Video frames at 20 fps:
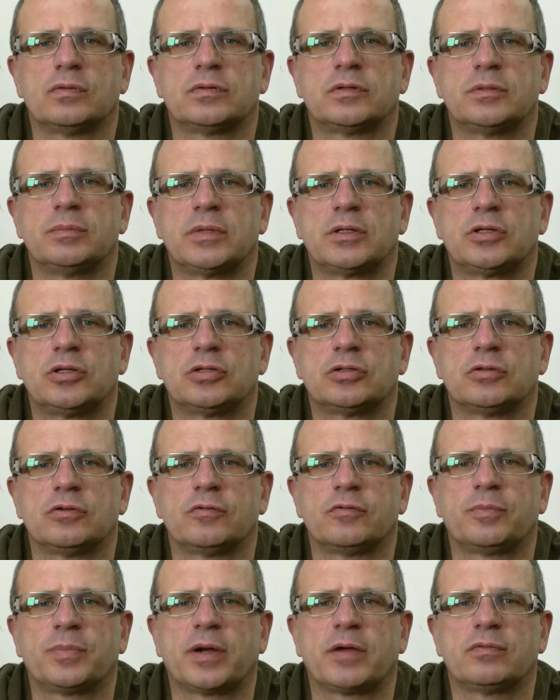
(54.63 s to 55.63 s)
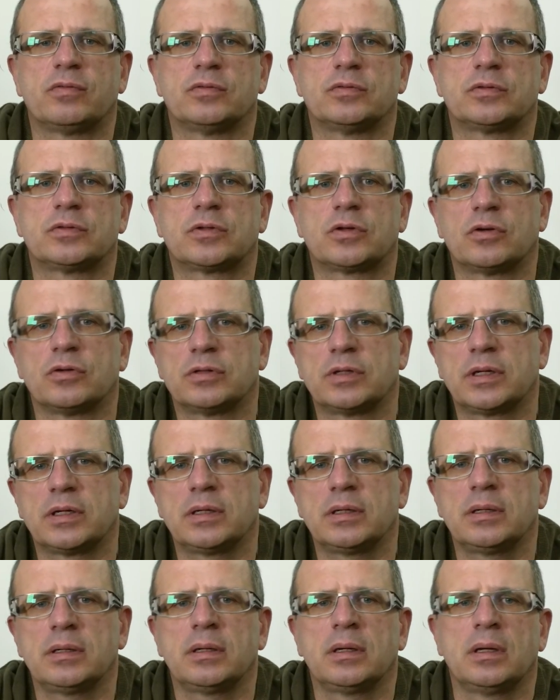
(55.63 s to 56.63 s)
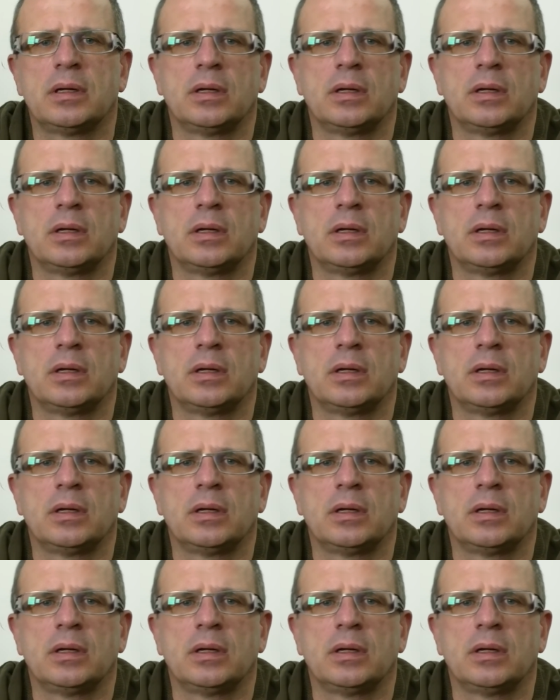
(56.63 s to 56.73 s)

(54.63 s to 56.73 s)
symetryczną w prawą stronę,